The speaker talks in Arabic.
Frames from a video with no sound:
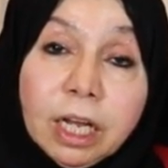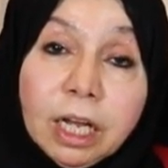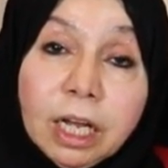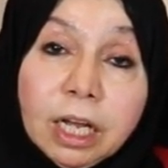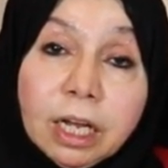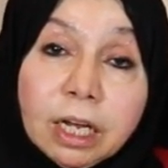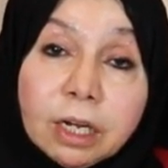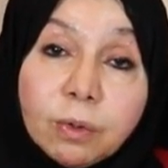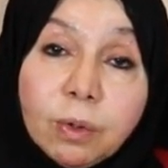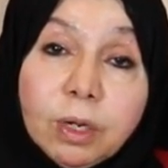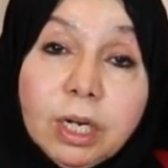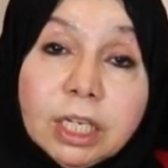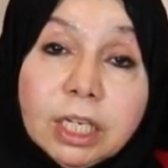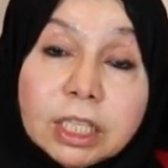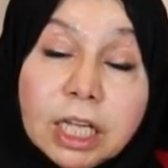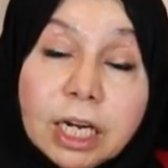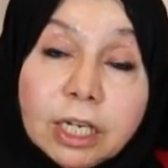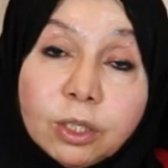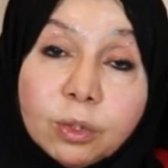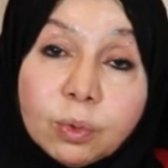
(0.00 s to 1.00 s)
آه، كل
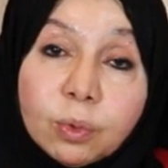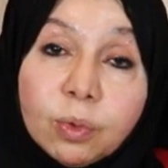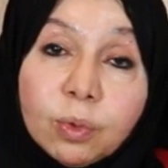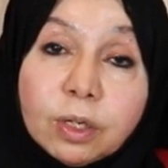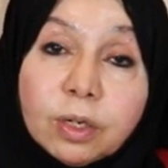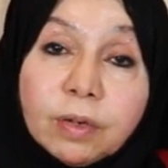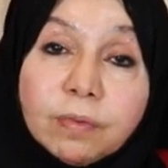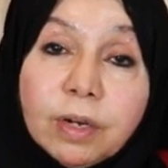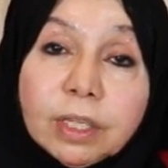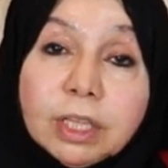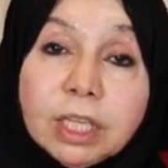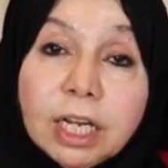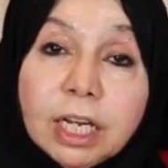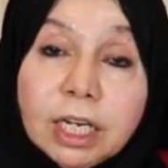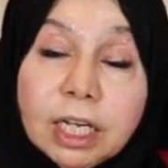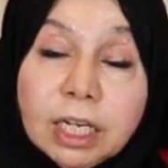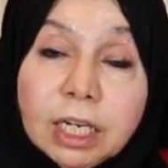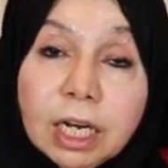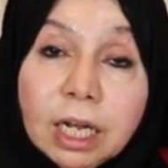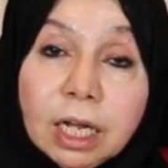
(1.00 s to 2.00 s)
3 شهور يفضل
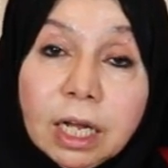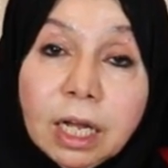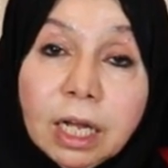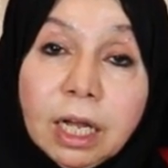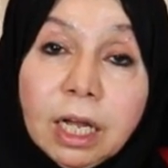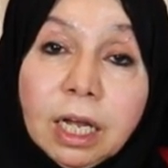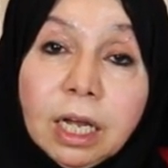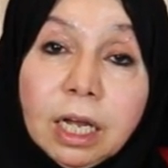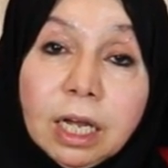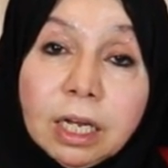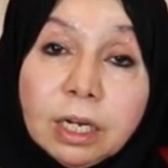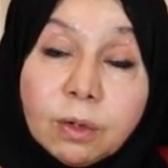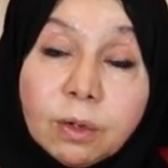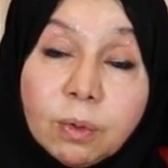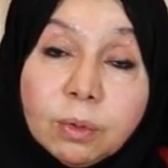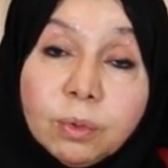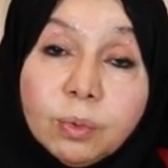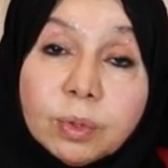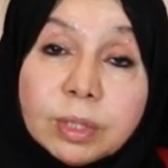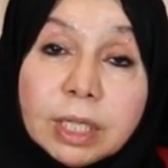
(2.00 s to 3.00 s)
ان احنا ان
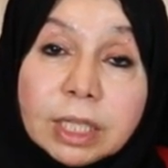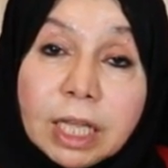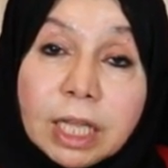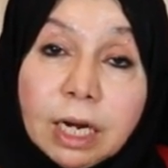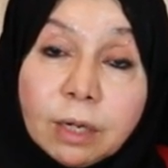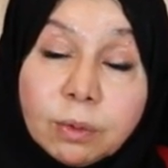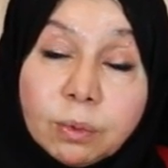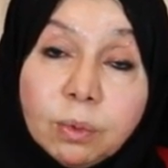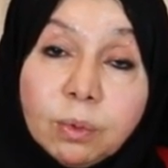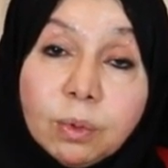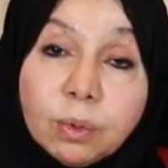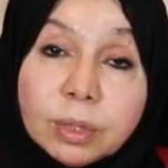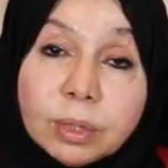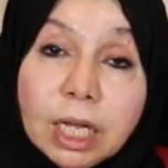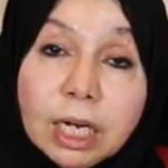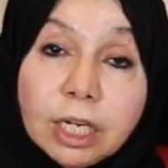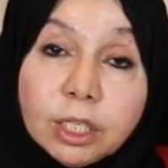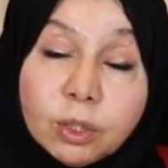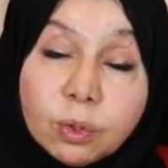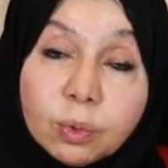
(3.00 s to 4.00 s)
كنتوا تتناولوه
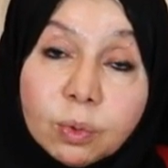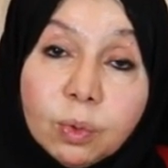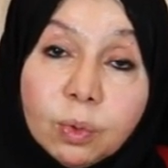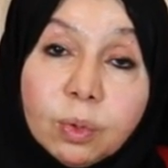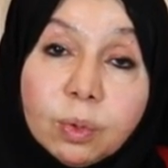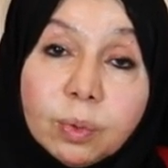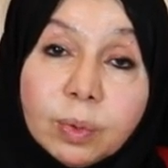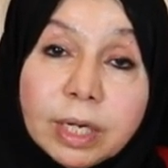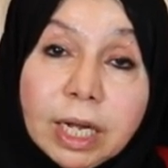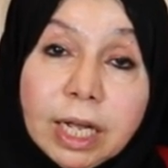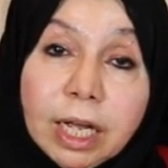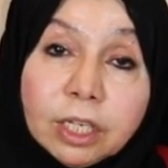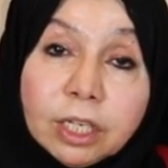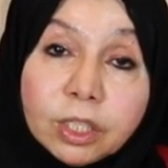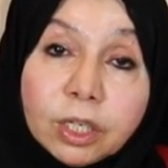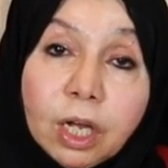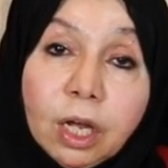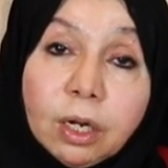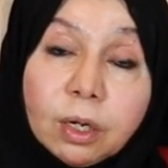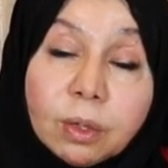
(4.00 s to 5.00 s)
ثلاث شهور ورايح
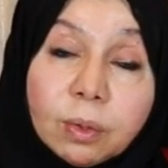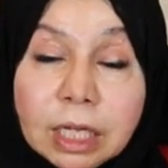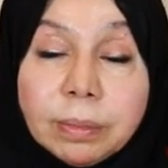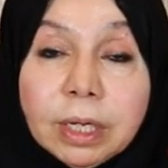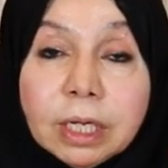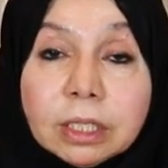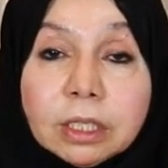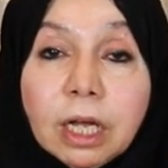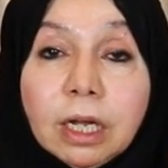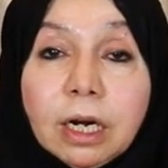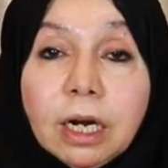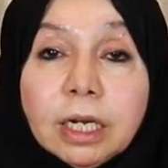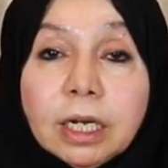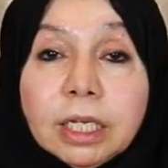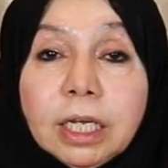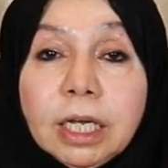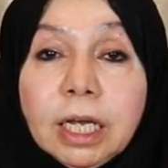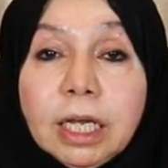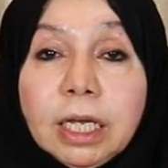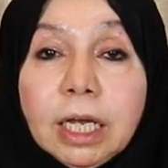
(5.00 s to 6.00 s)
شهر يا ترى
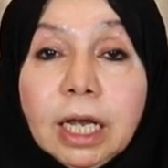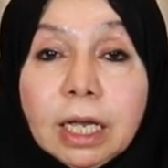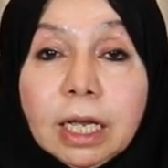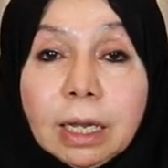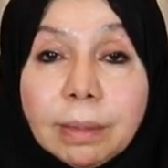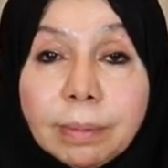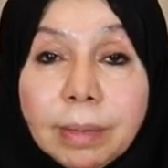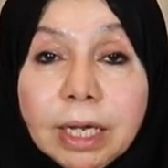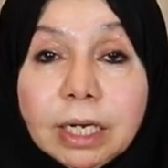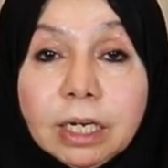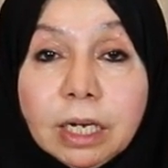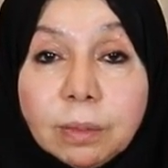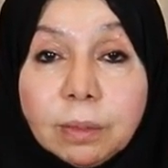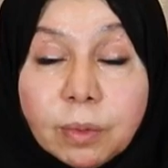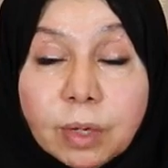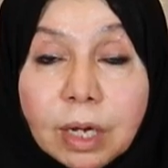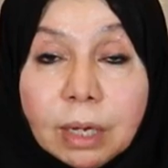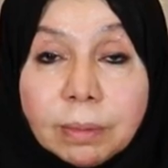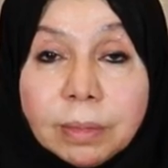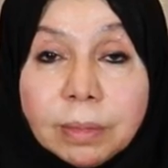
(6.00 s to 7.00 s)
ايه هي كمان
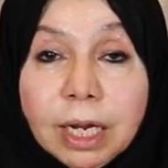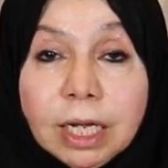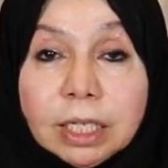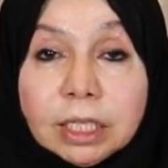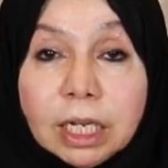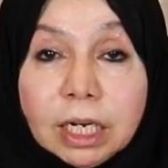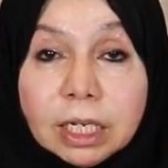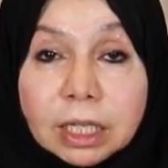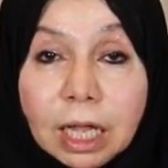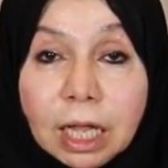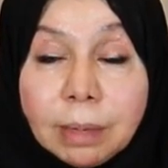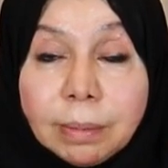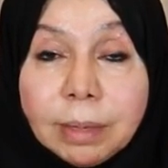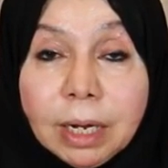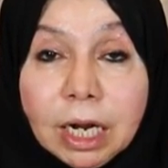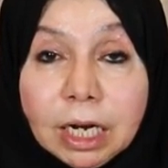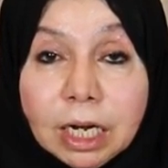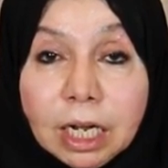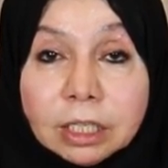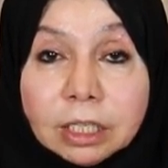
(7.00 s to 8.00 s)
المكملات اللي اتعمل
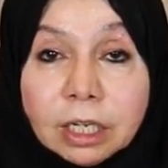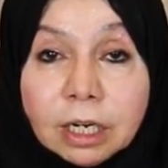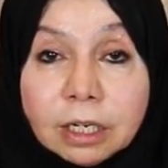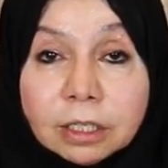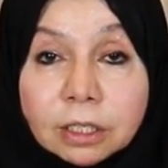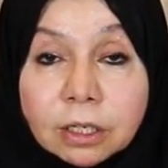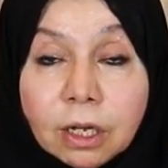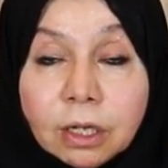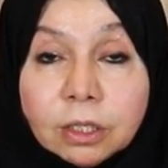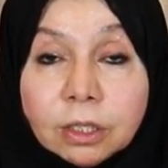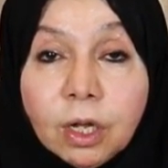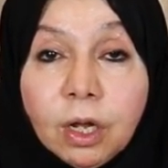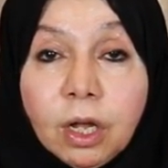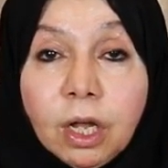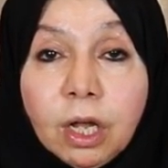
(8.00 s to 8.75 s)
عليها دراسات